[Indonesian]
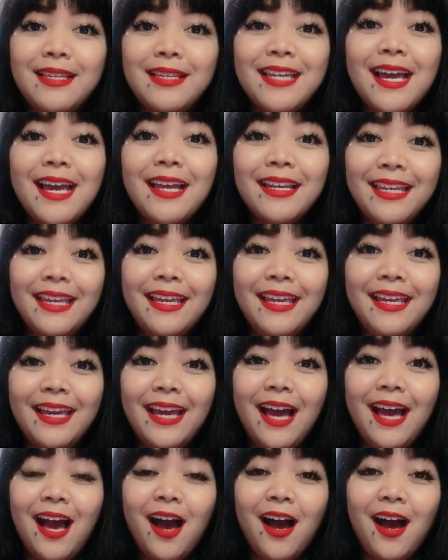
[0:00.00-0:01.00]
jadi
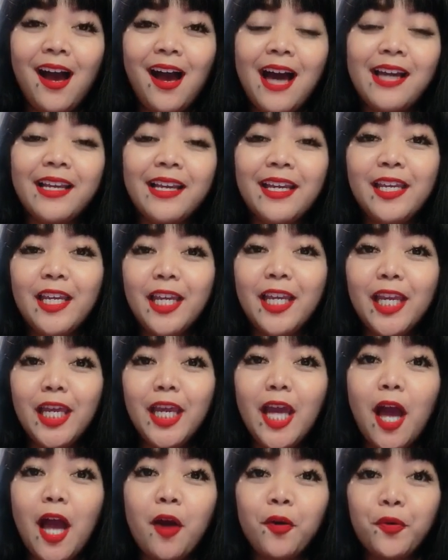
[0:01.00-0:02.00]
uh, hari
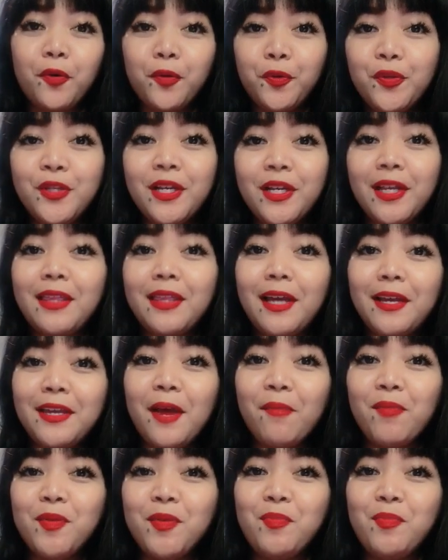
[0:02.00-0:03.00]
ini aku ceritanya
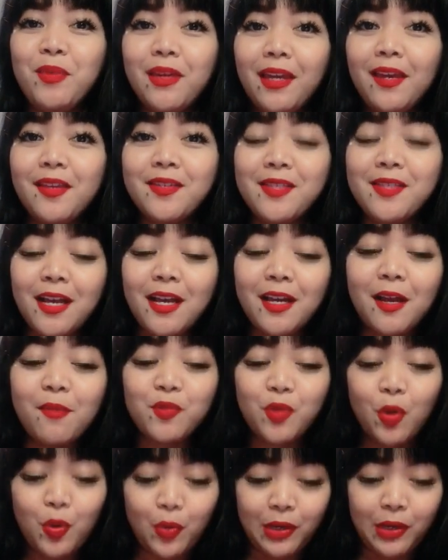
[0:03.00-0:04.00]
abis bikin Instagram
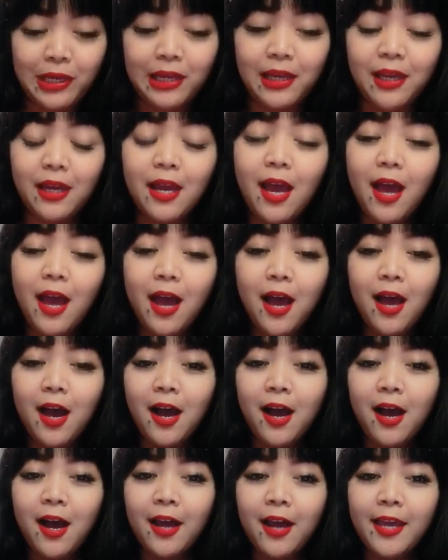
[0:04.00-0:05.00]
story.
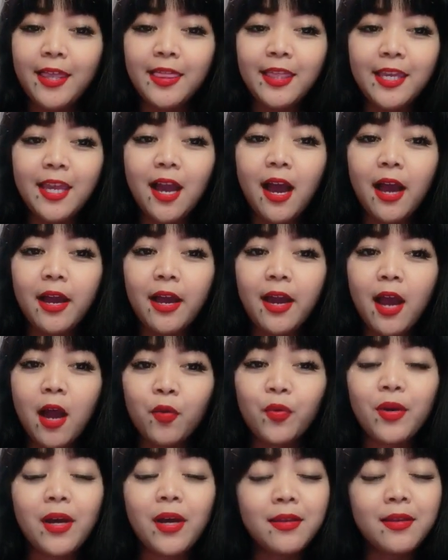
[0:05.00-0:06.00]
Uh, intinya kayak
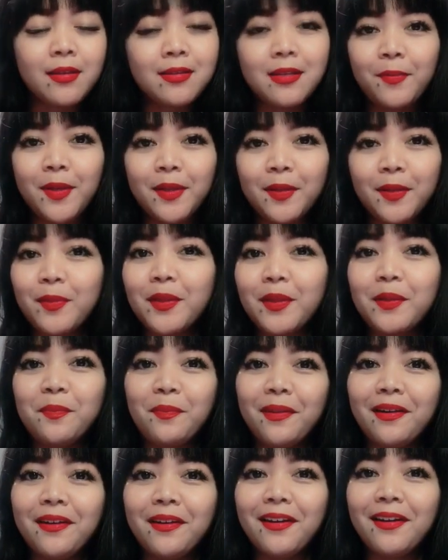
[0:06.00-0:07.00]
aku nanya sama
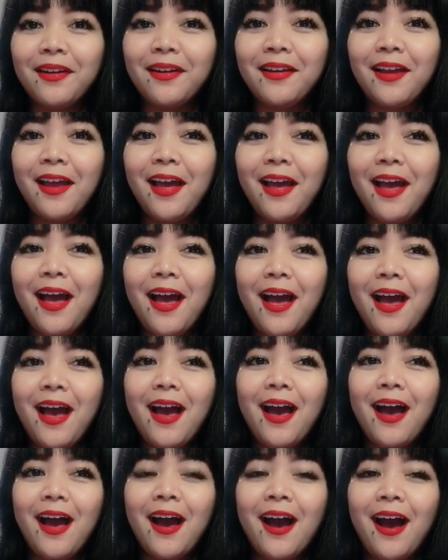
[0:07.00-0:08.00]
temen-temen
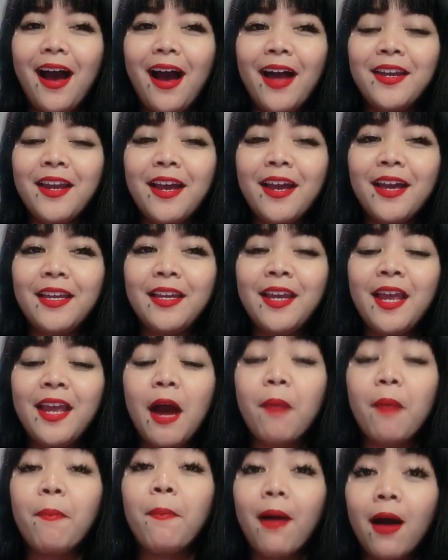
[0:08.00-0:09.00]
uh, ada ide
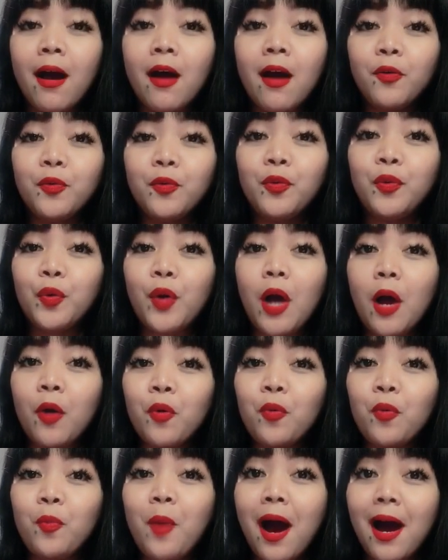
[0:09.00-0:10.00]
apa untuk
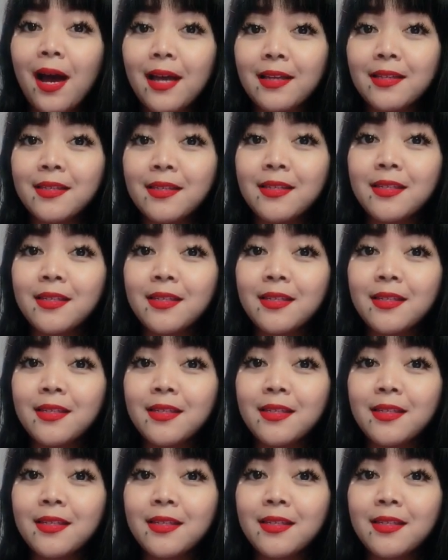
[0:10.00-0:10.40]
aku bahas